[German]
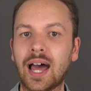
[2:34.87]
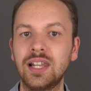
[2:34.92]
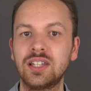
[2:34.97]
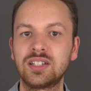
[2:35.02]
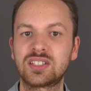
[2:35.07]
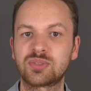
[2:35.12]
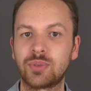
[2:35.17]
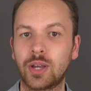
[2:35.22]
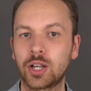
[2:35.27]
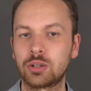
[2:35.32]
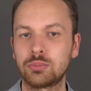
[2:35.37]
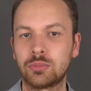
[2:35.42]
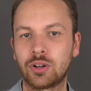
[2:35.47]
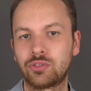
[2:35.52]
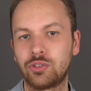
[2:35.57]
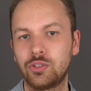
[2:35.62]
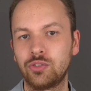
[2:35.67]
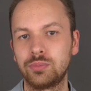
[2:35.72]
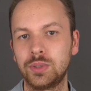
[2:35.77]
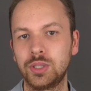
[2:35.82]
alle
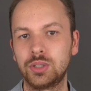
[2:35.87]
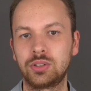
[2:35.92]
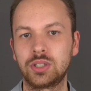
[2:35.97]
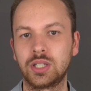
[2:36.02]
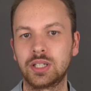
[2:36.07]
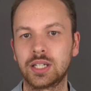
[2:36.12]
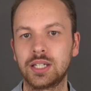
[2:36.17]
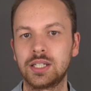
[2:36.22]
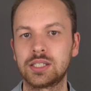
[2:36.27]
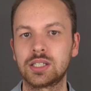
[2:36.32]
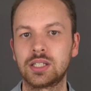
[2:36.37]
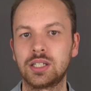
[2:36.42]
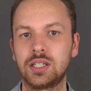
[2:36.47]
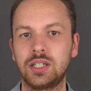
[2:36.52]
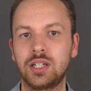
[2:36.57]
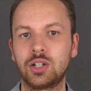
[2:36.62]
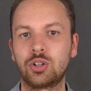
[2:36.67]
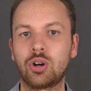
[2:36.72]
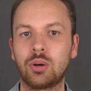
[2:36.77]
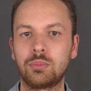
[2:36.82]
2,5 Millionen Geräte
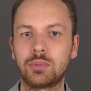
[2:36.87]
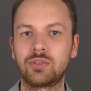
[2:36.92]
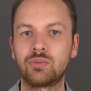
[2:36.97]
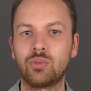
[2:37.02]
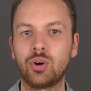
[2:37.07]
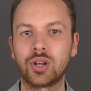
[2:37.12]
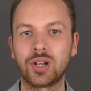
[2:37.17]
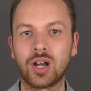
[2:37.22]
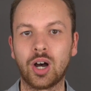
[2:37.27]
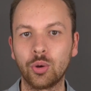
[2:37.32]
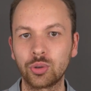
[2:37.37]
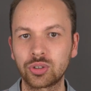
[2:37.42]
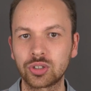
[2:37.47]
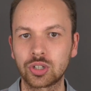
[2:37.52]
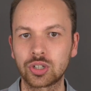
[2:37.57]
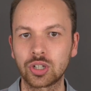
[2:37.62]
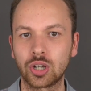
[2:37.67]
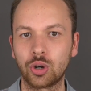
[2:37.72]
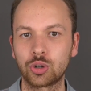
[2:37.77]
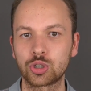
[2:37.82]
in den kommenden Wochen
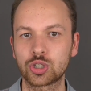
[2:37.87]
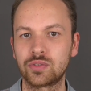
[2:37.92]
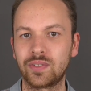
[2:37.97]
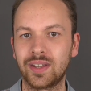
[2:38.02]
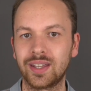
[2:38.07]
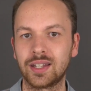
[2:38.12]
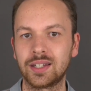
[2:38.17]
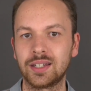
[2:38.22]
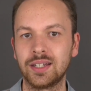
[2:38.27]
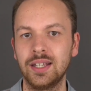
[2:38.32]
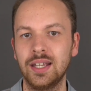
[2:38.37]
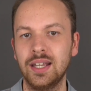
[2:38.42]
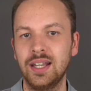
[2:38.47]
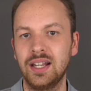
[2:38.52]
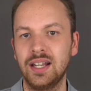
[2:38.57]
ausgetauscht werden.